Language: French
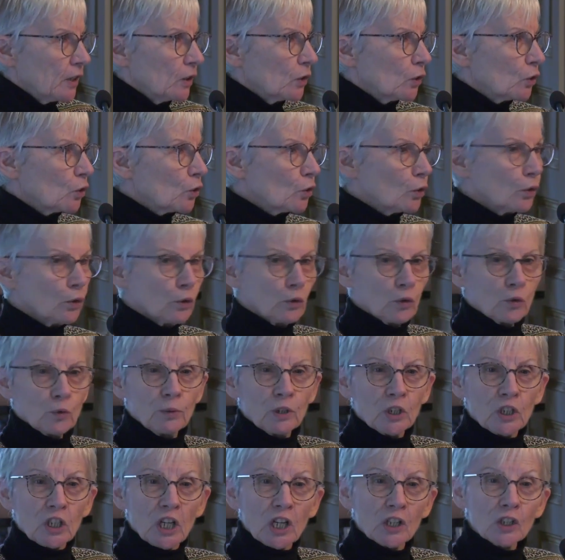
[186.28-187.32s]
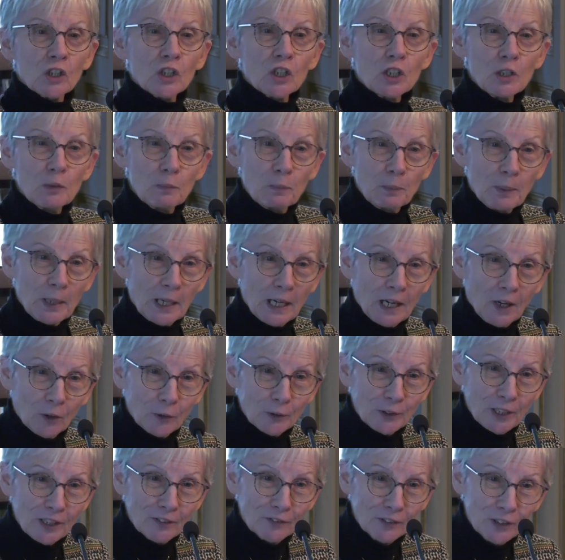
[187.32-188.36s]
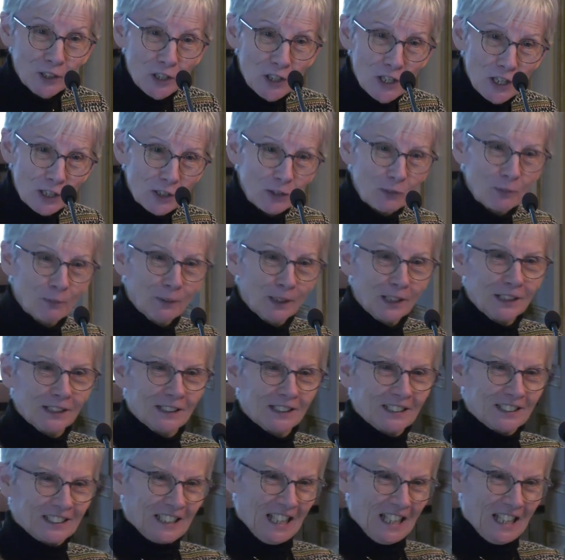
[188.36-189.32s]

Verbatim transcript: Je suis chargée par David Jasmin,